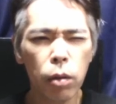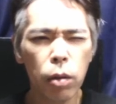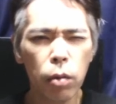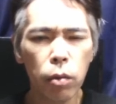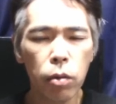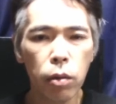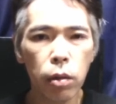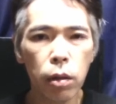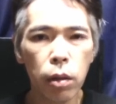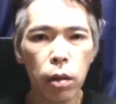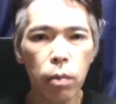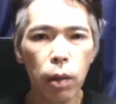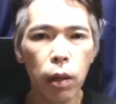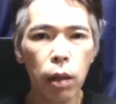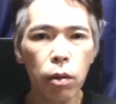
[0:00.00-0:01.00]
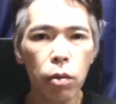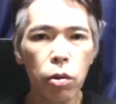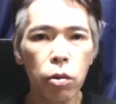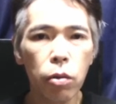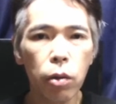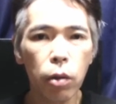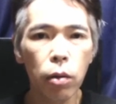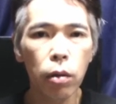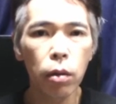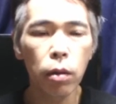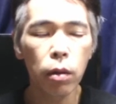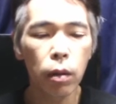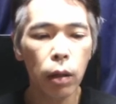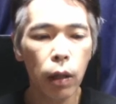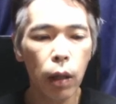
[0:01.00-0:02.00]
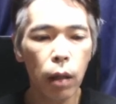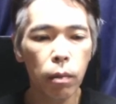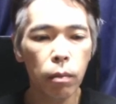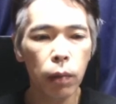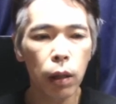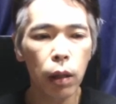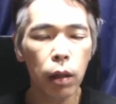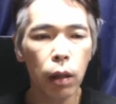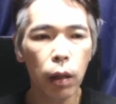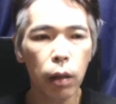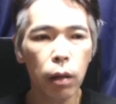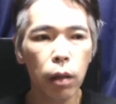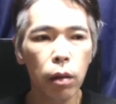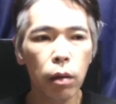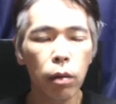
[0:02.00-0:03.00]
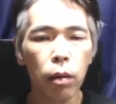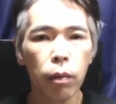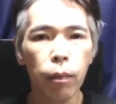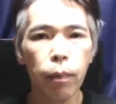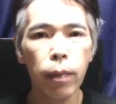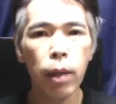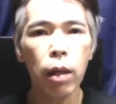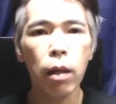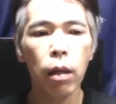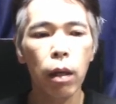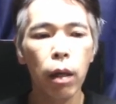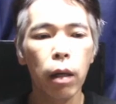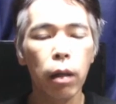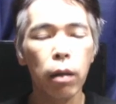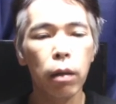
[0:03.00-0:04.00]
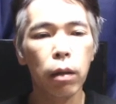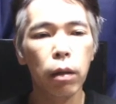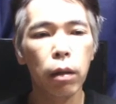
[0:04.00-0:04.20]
その全ての状況が見れたっていうのはい、